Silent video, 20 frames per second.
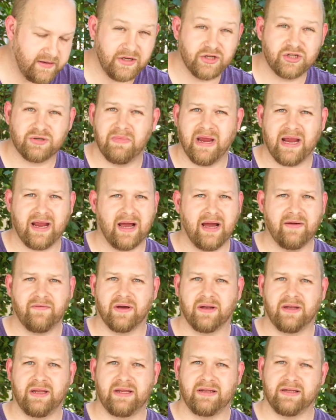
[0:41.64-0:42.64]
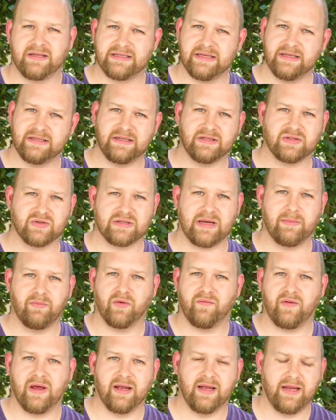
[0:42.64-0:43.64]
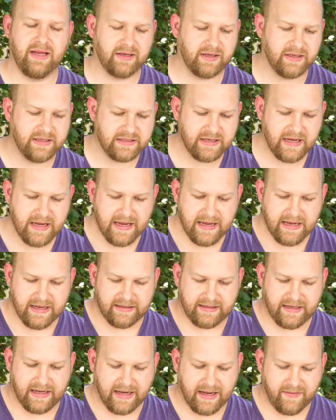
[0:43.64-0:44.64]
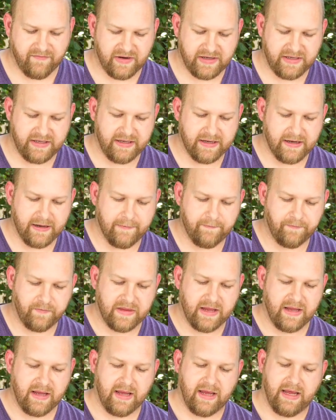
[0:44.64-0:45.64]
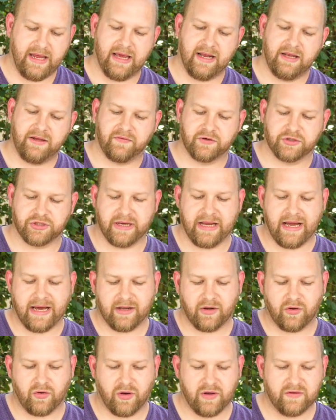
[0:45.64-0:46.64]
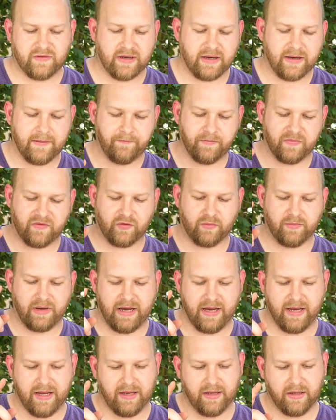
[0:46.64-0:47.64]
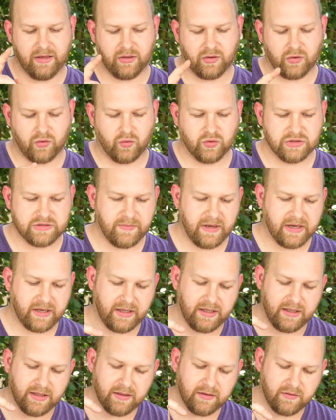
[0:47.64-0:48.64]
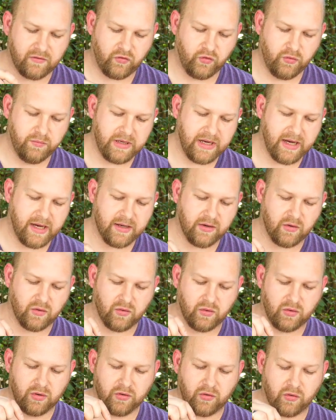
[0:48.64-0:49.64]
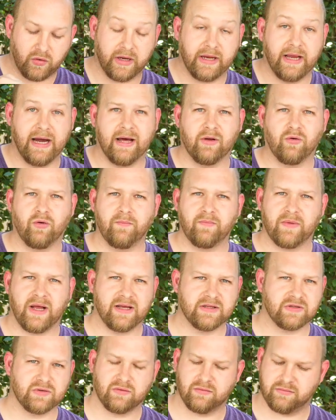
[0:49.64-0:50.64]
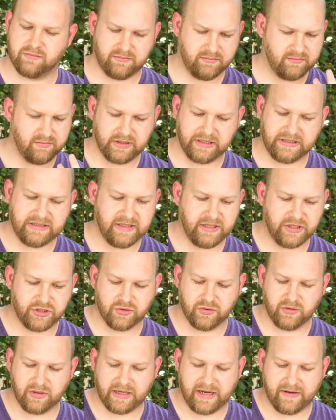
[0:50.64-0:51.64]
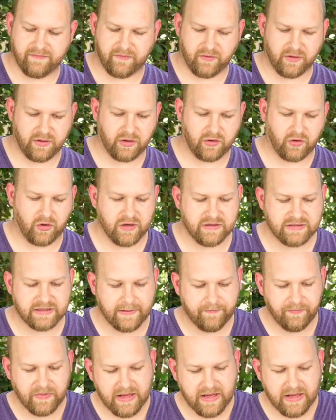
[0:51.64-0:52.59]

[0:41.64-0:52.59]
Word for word: Die schmecken einfach nicht, die ziehen sich zusammen und werden ledrig. Dann haben wir hier herrlich frische Gartenkräuter. Zum einen Rosmarin, Thymian und Oregano. Also richtig schön kraftvolle Kräuter.